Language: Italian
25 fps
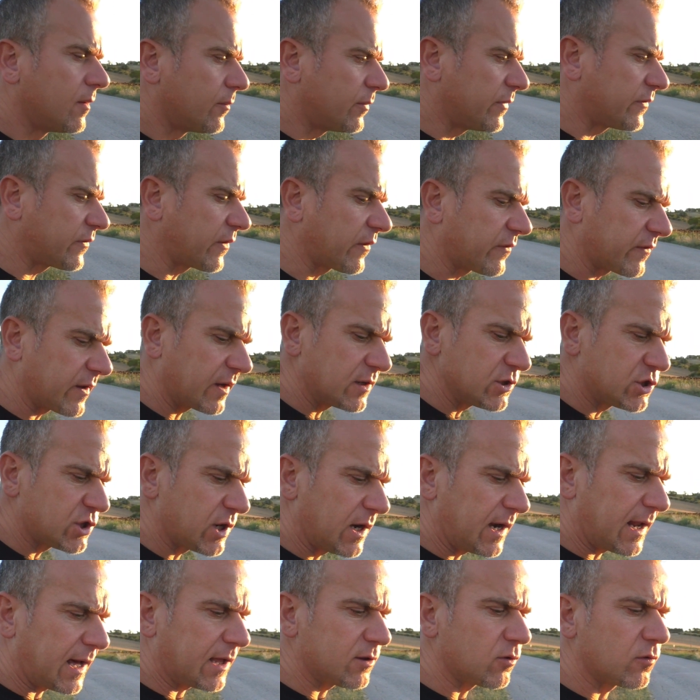mi si è
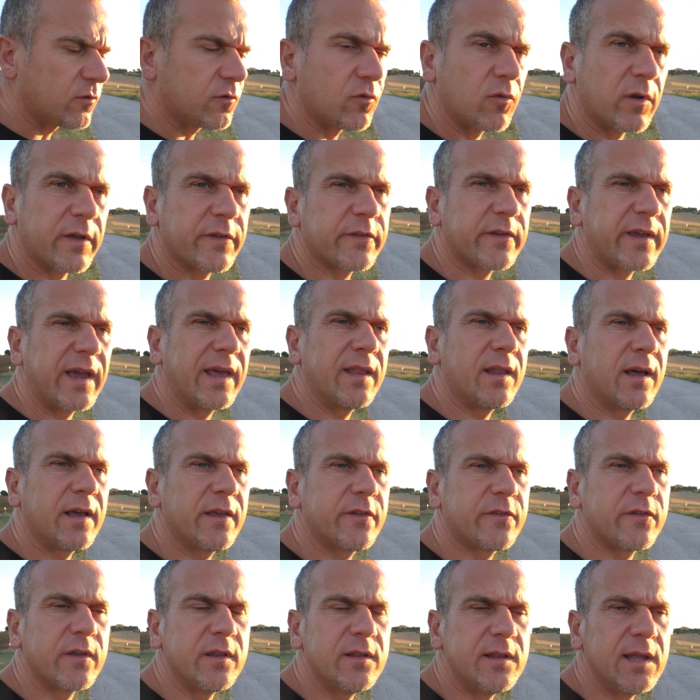scancellato sulla
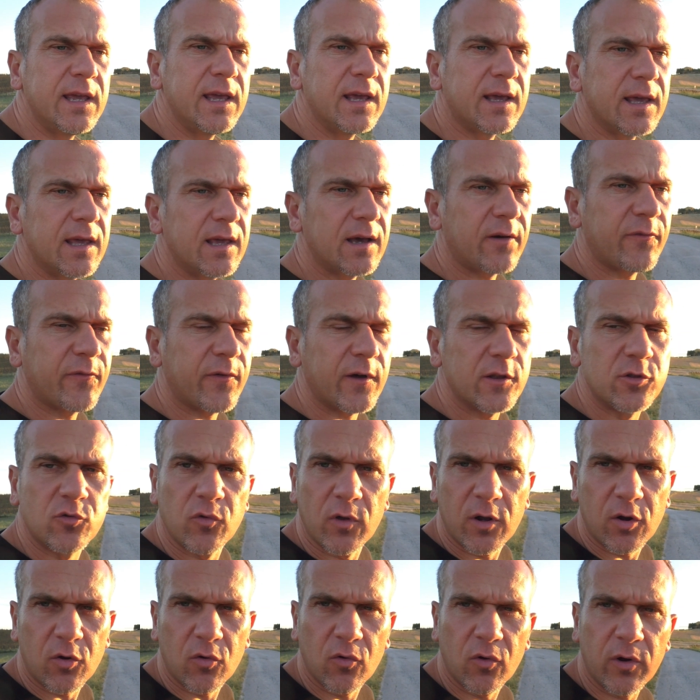scheda SD che ha
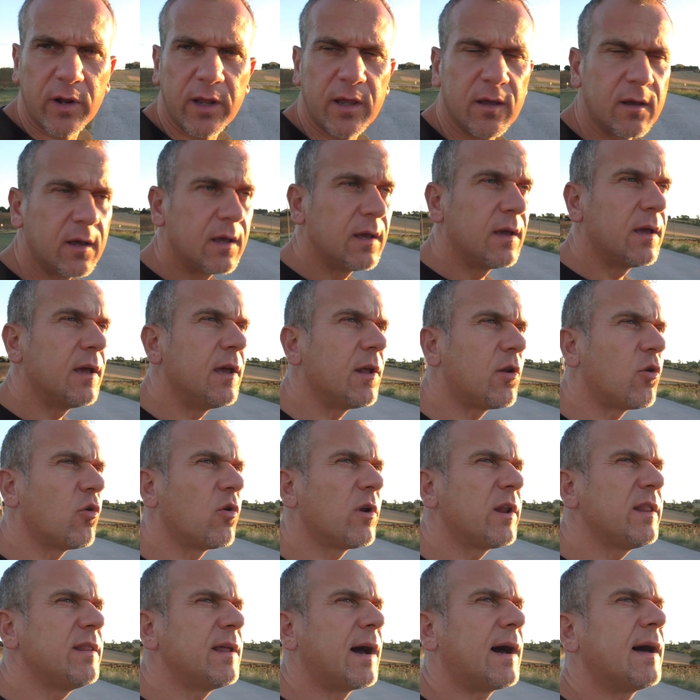fatto errore
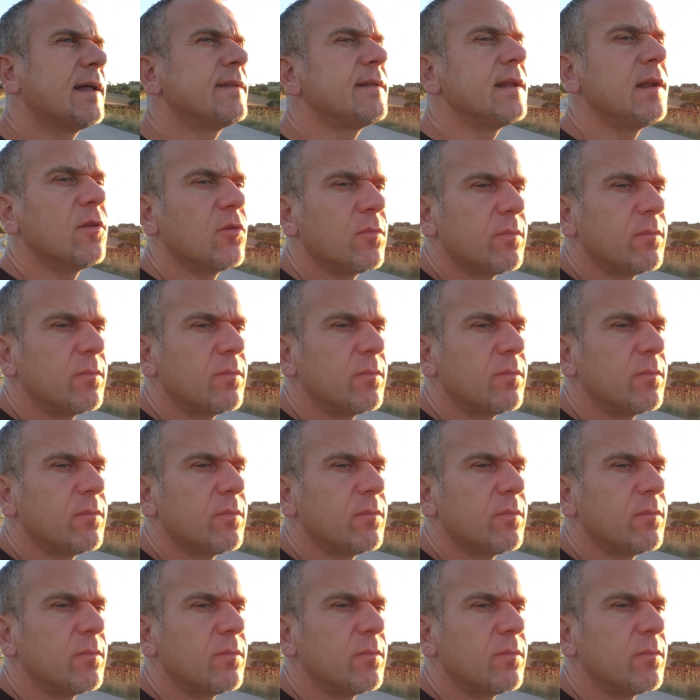errore dati,